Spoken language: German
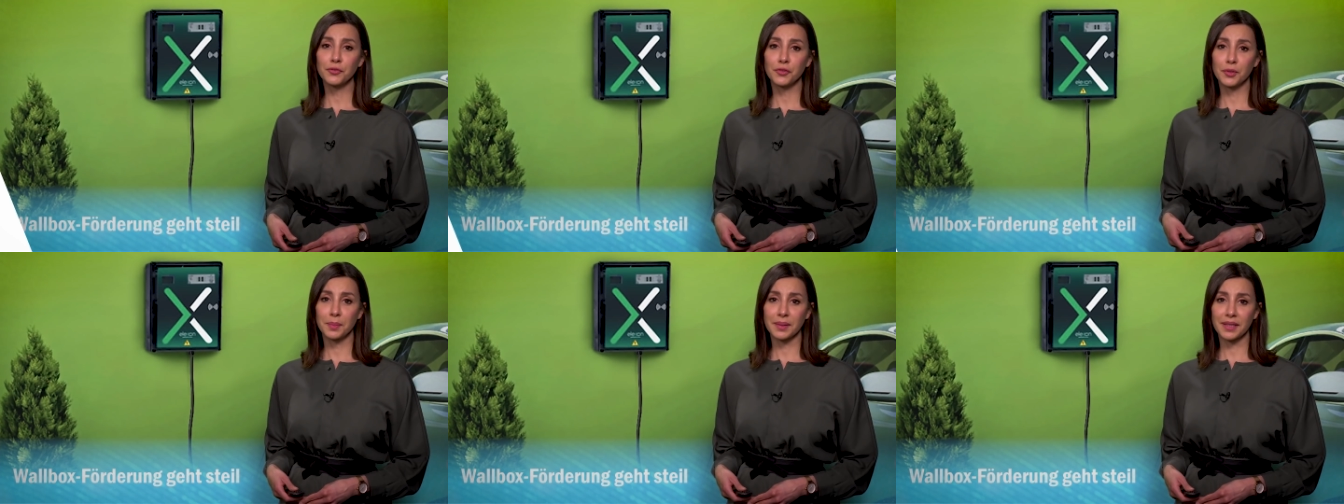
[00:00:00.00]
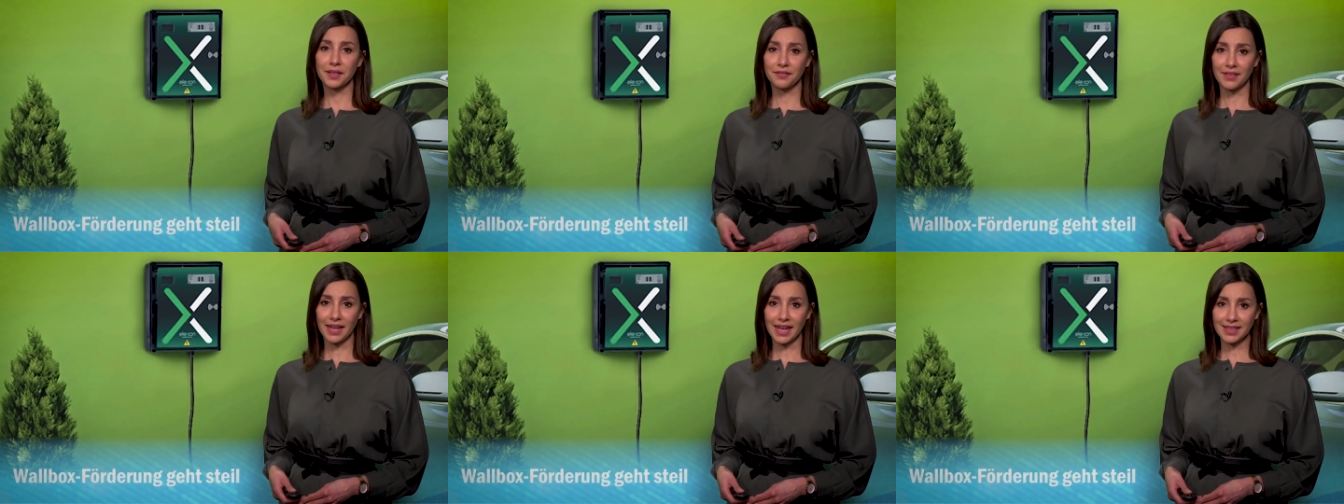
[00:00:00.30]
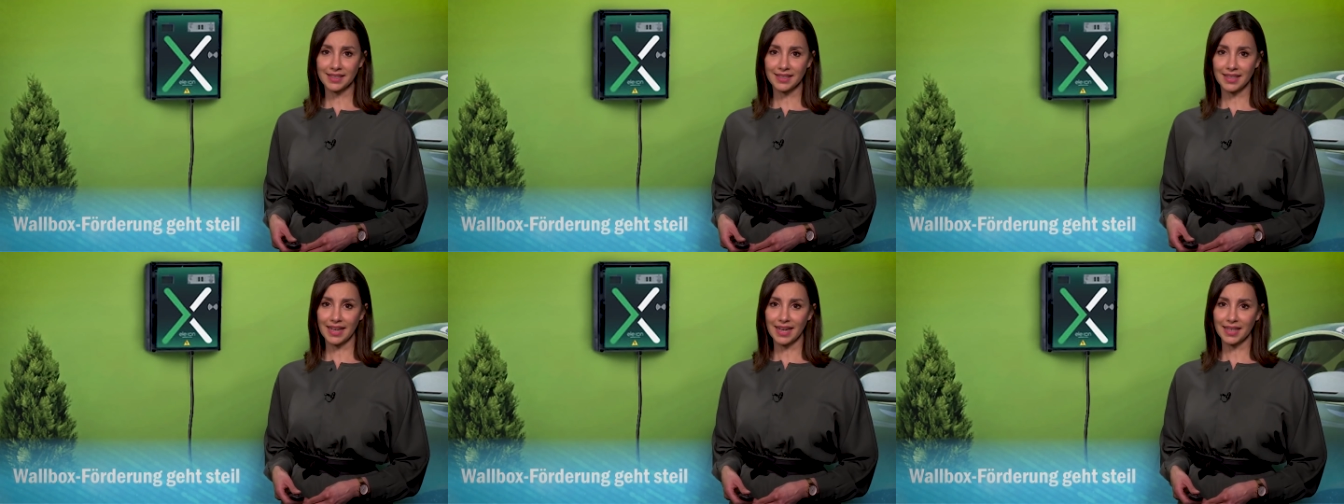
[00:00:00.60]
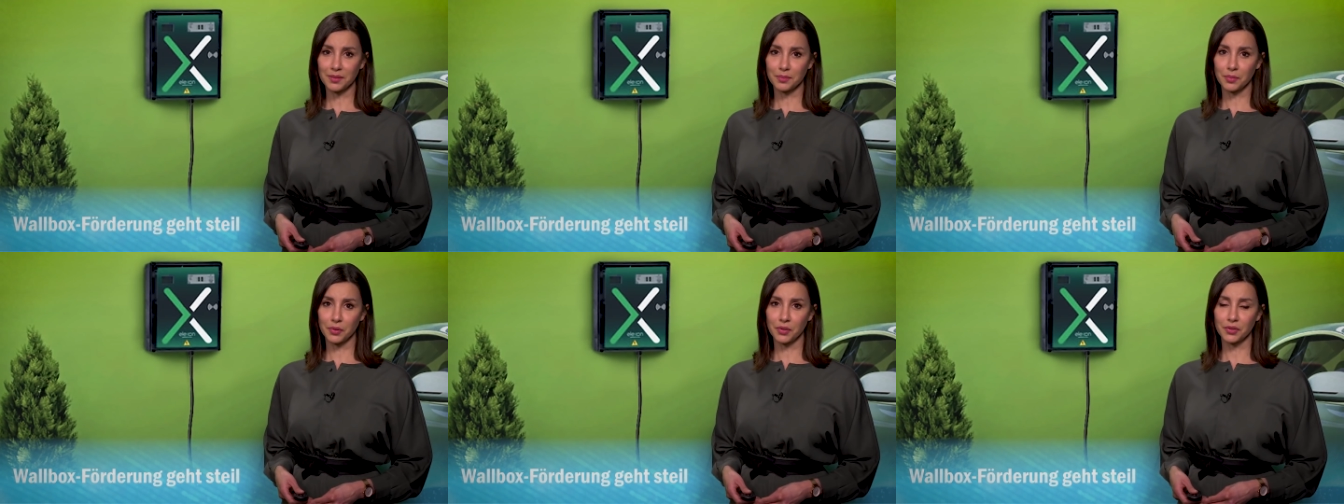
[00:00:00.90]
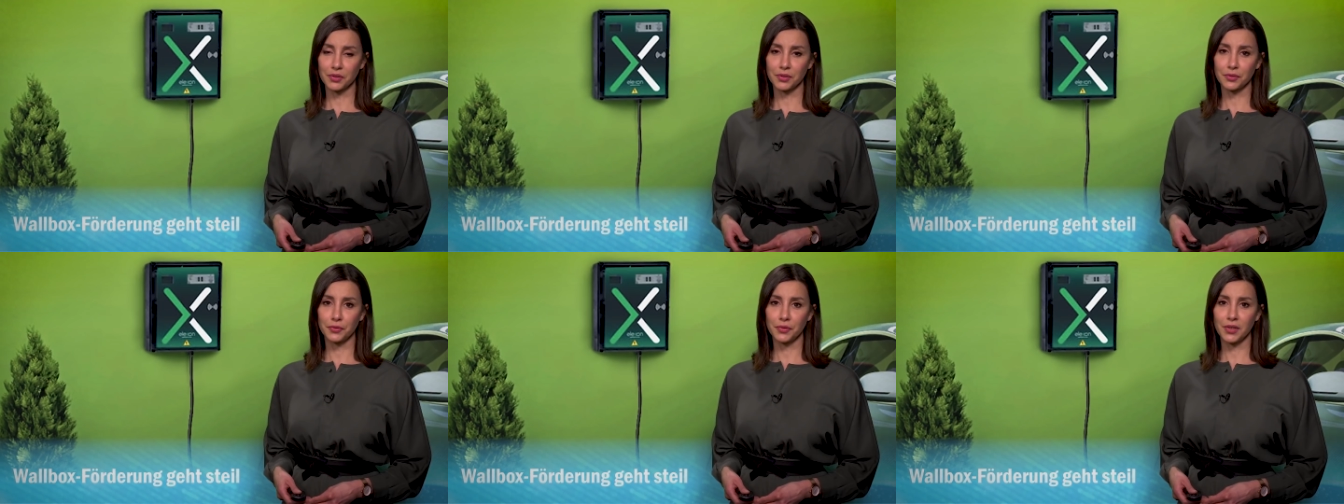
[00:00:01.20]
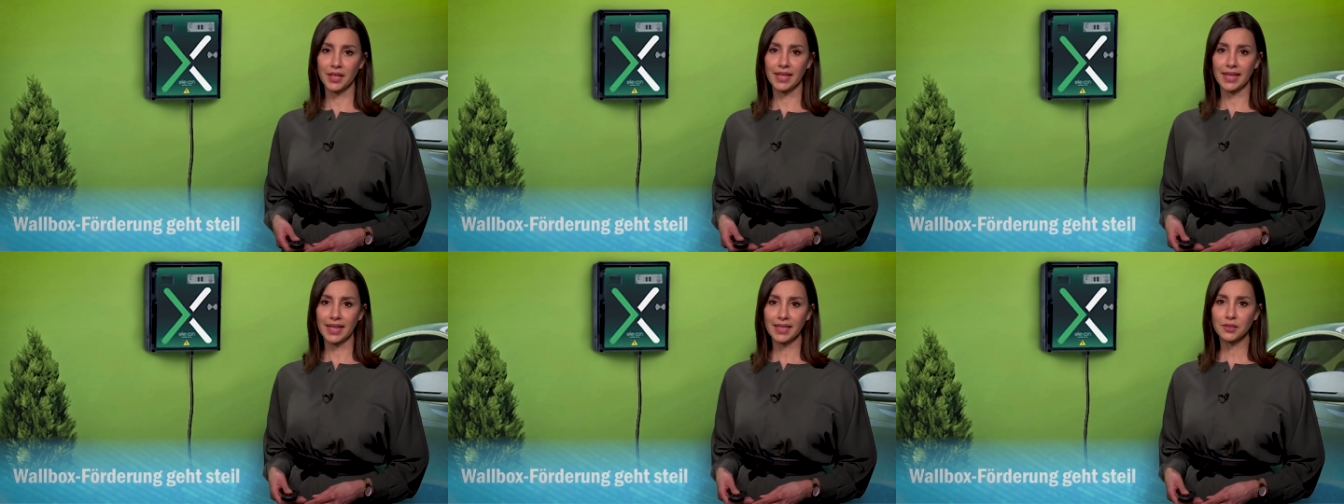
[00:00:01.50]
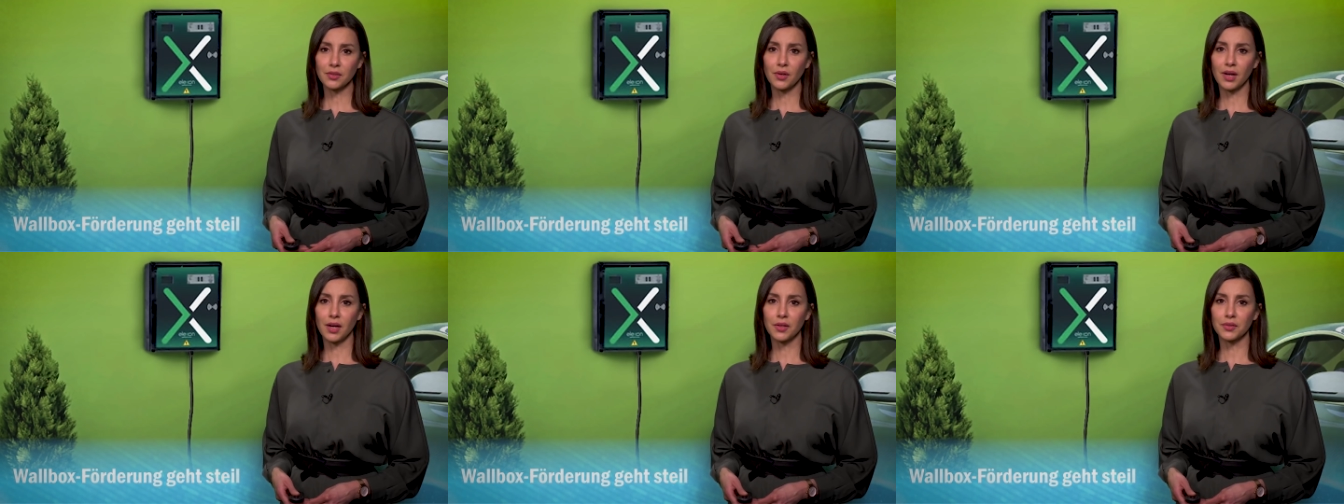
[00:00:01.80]
für private Ladepunkte für
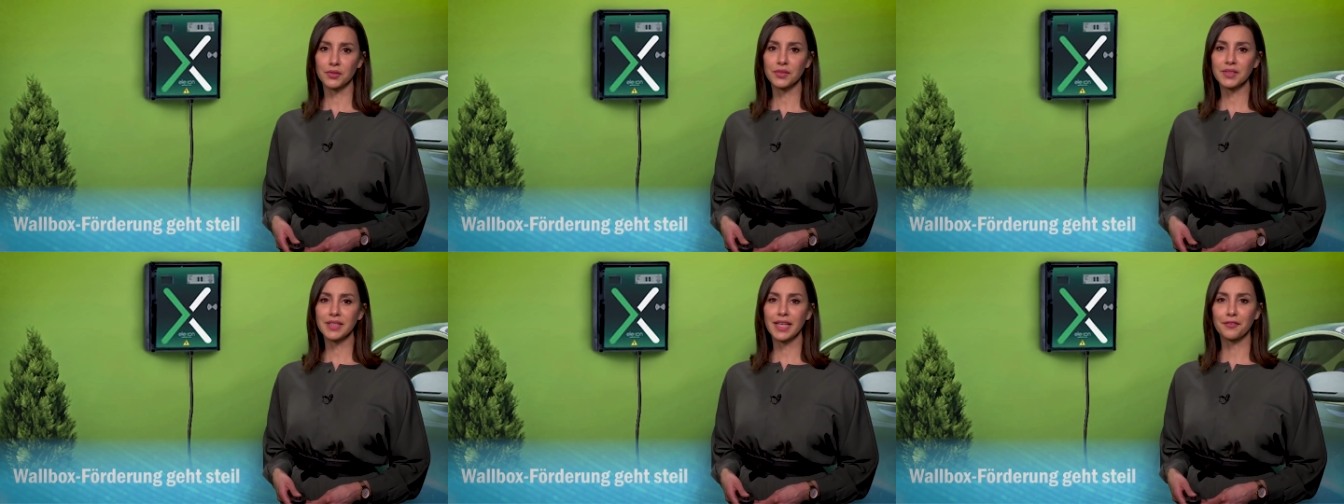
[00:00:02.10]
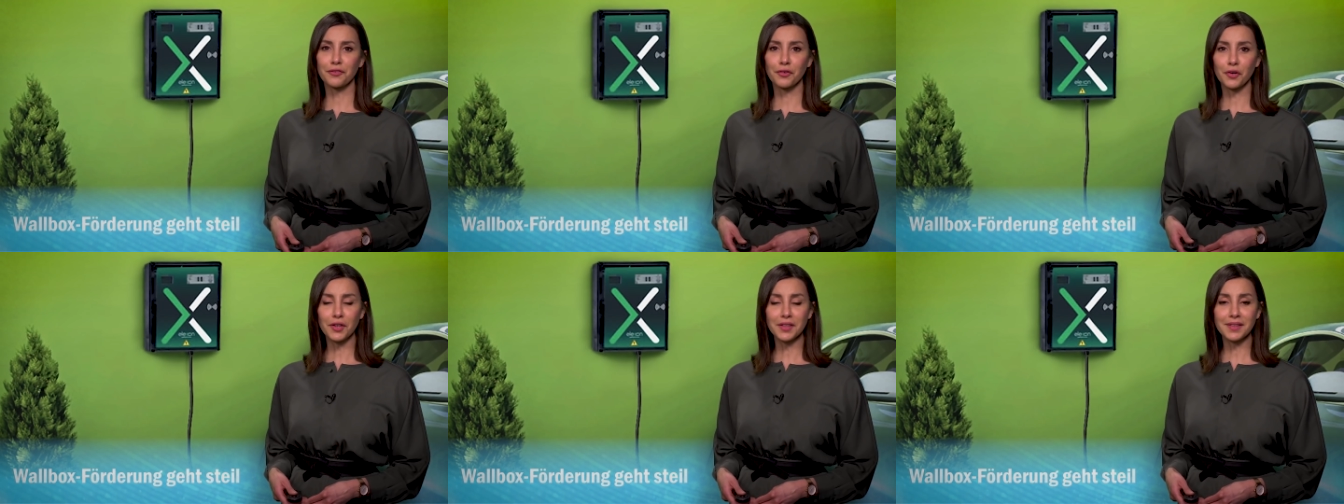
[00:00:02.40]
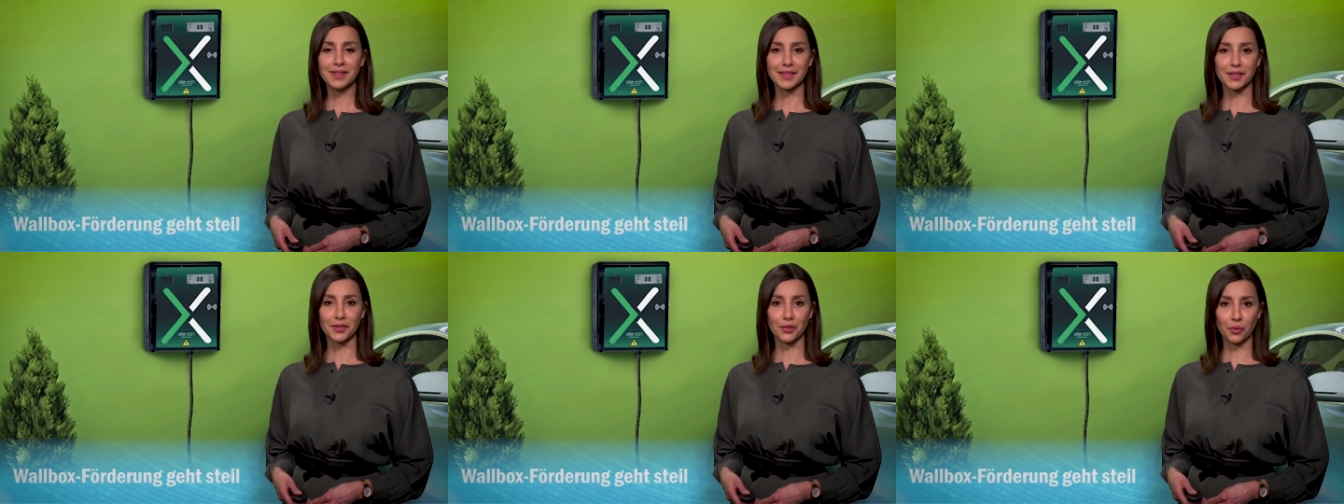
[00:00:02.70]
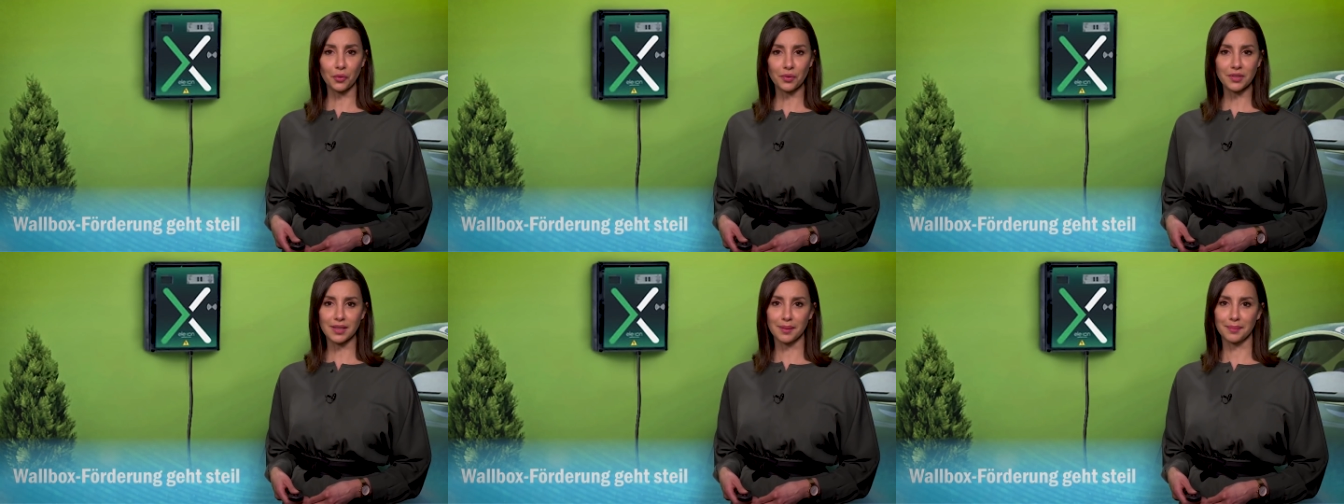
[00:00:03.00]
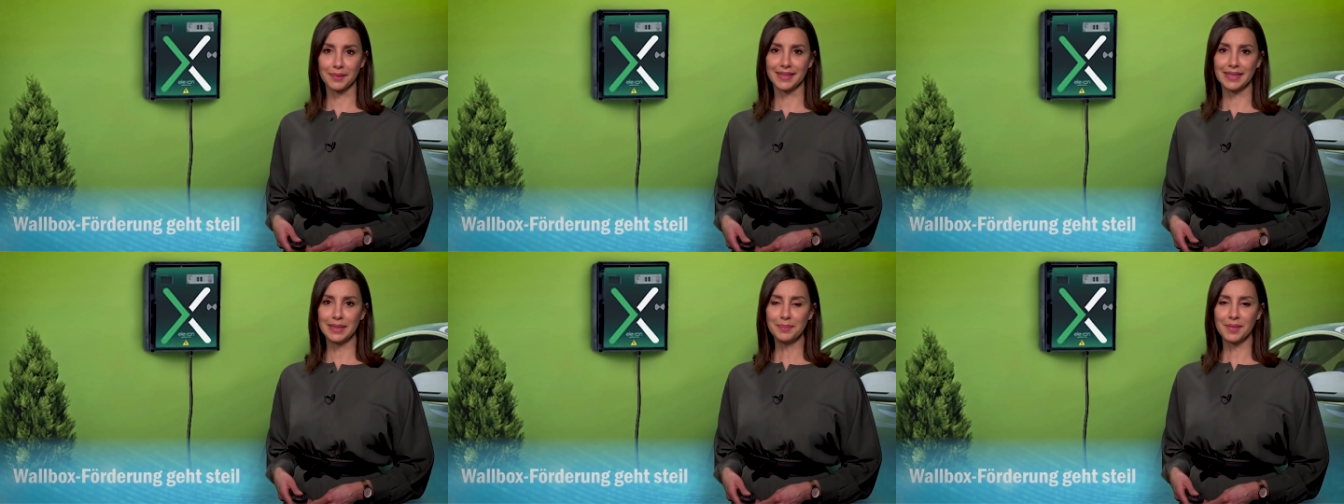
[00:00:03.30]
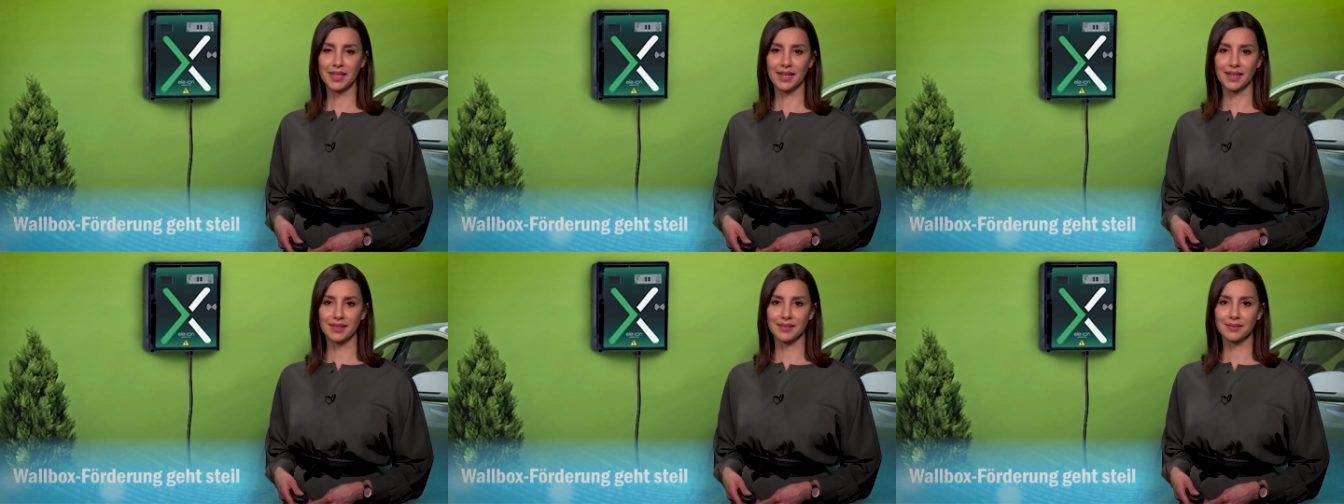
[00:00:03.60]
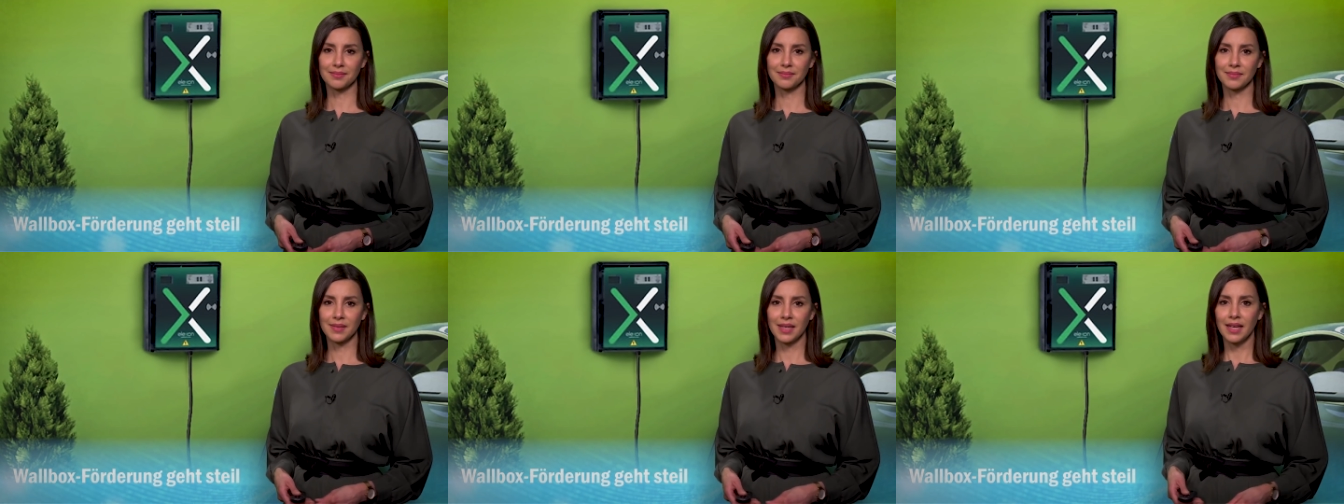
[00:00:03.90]
Elektroautos erfreut sich großer Beliebtheit.